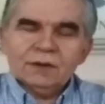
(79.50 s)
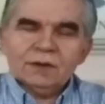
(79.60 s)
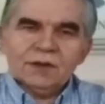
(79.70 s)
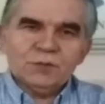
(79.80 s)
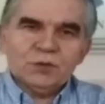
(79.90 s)

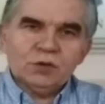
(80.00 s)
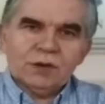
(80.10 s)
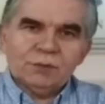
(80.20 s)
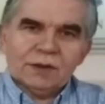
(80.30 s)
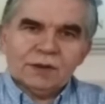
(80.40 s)
Geçmiş
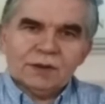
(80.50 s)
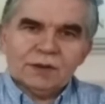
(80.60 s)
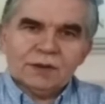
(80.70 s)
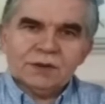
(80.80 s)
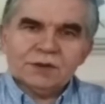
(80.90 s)
dönemlerde
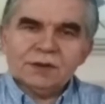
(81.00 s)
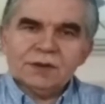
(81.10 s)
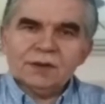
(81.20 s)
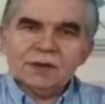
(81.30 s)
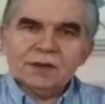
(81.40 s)

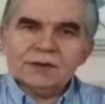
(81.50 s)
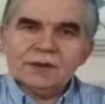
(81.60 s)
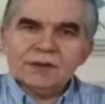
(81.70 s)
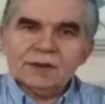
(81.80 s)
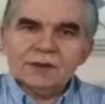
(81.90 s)
yaşanan
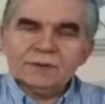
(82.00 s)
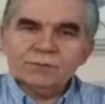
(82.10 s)
hadiselerden